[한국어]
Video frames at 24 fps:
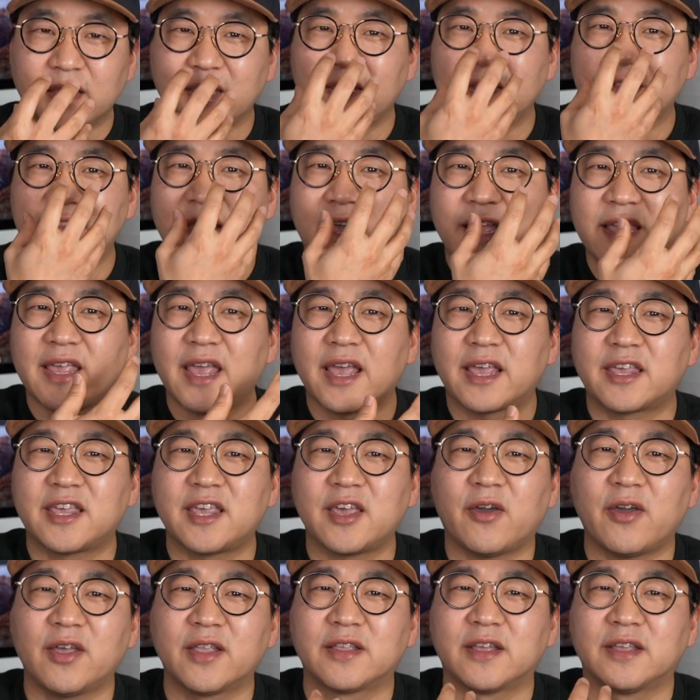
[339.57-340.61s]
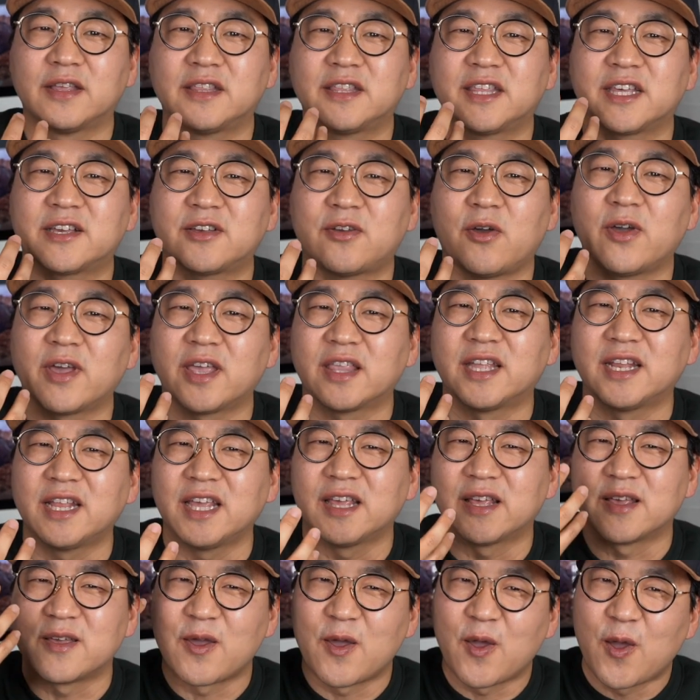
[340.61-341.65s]
이 사이에 끼어있는
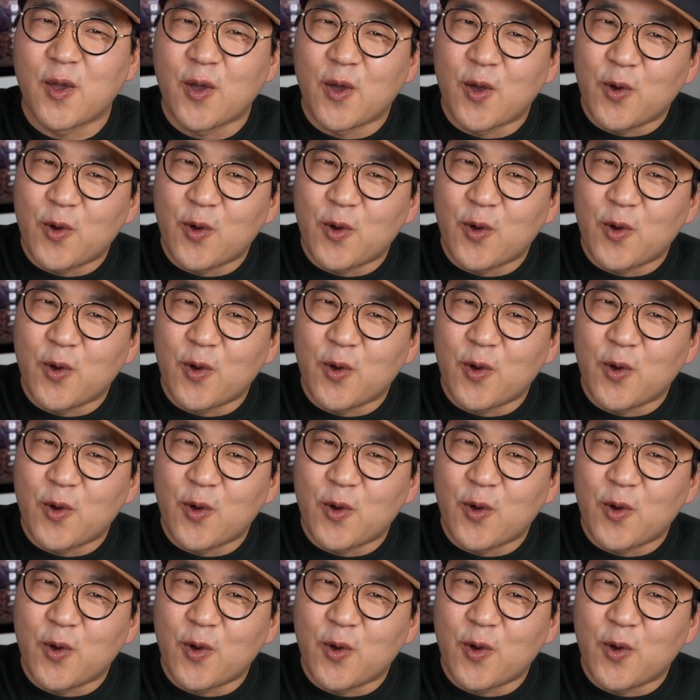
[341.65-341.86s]
찌꺼기들이